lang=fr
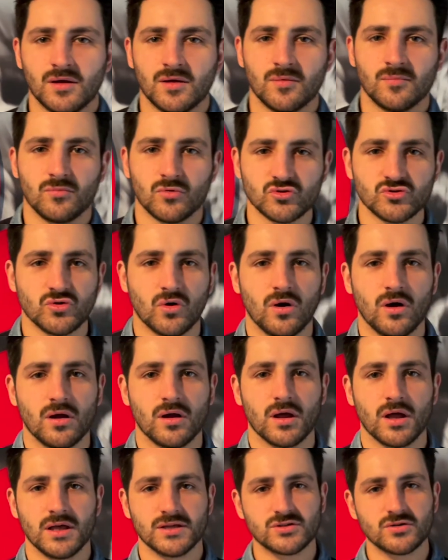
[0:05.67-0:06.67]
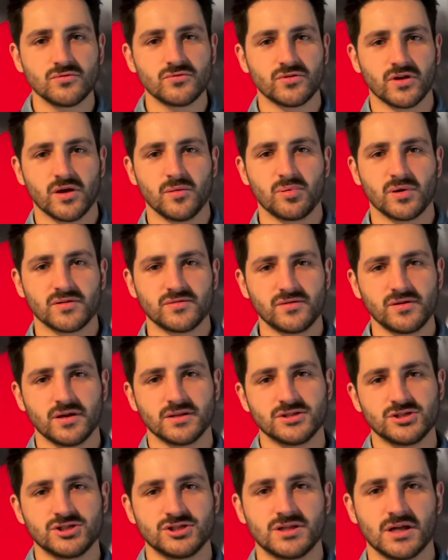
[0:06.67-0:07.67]
Bonjour, est-ce que vous avez pensé à
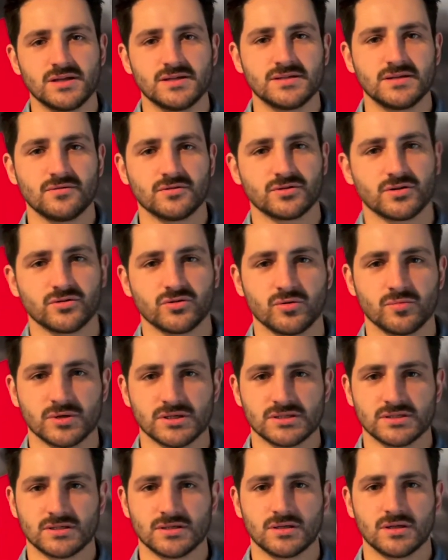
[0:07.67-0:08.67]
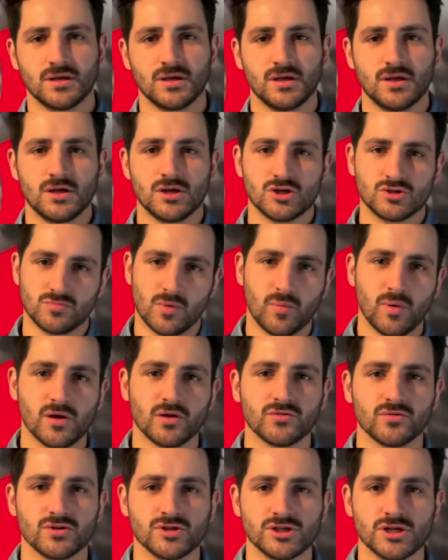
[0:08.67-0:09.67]
digitaliser votre entreprise Je m'appelle
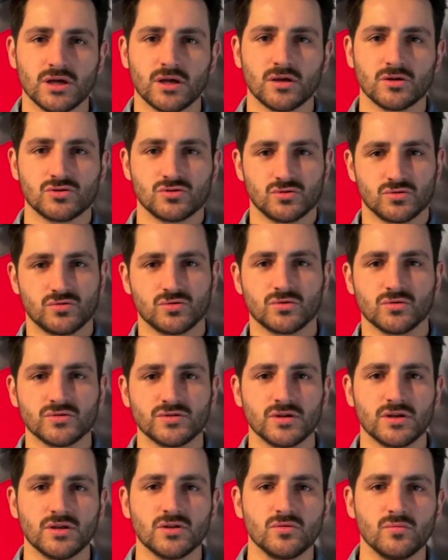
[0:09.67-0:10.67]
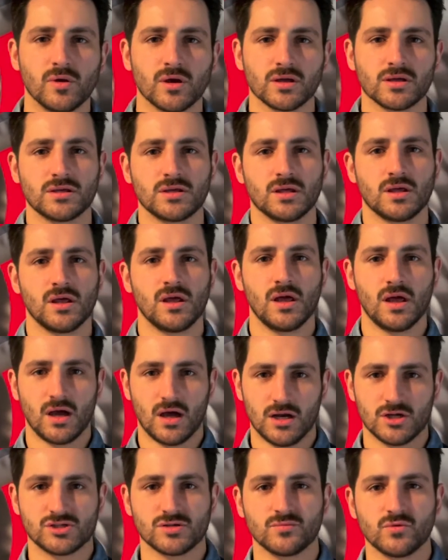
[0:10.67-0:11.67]
Antoine Gir, je suis conseiller numérique à
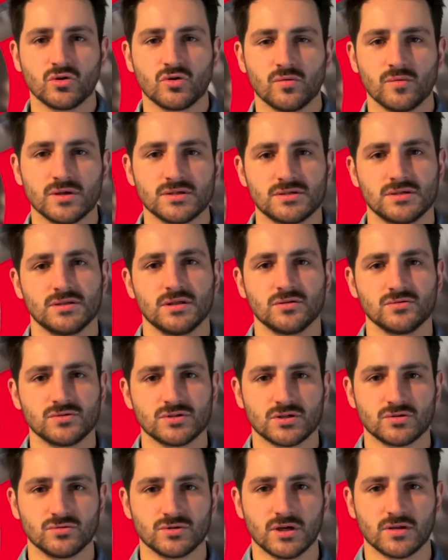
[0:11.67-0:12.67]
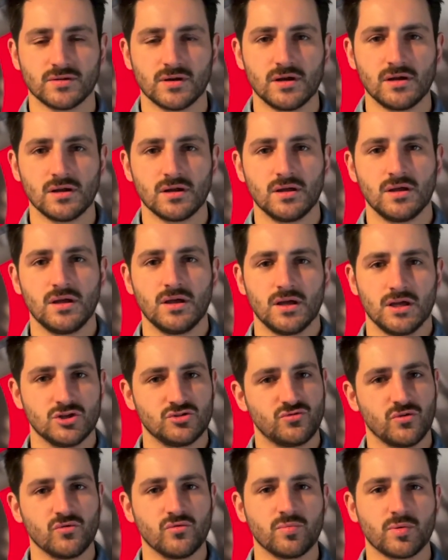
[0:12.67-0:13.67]
la Chambre de commerce et d'industrie du Cantal et je
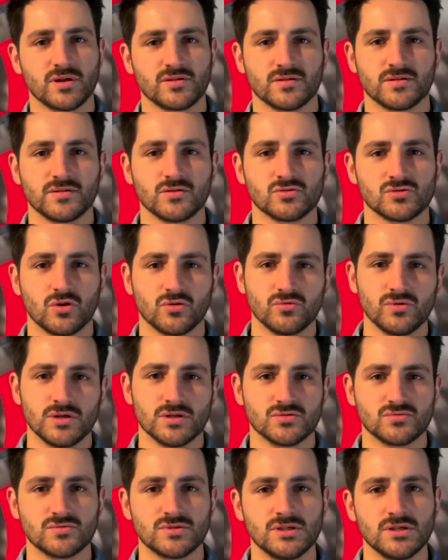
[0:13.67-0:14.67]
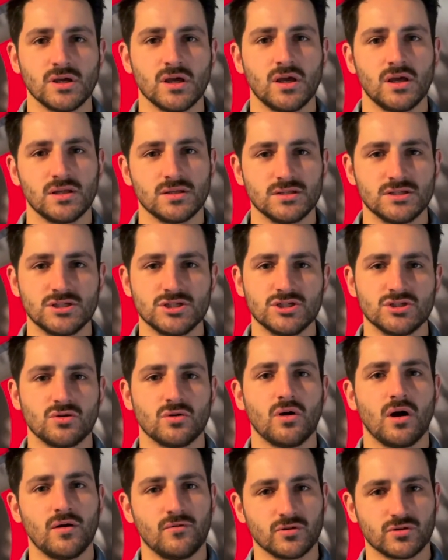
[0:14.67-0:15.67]
vais vous présenter aujourd'hui les outils
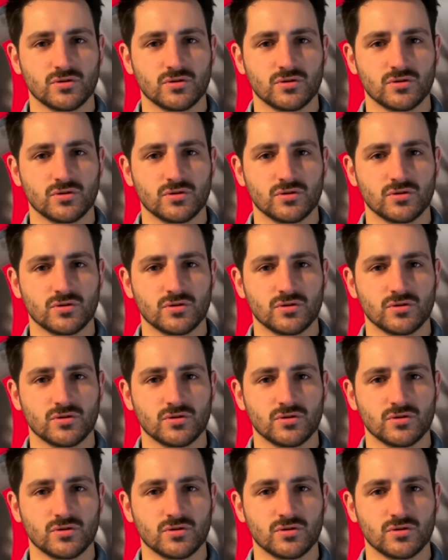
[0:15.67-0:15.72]
digitaux à votre